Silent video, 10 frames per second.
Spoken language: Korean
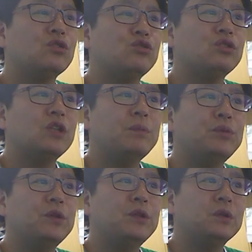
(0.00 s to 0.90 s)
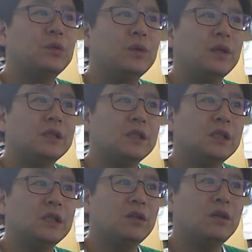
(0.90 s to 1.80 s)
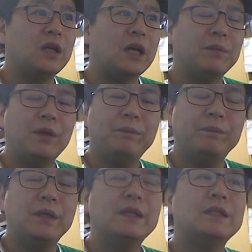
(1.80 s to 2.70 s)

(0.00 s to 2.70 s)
주사 부위를 통한 신경 감염,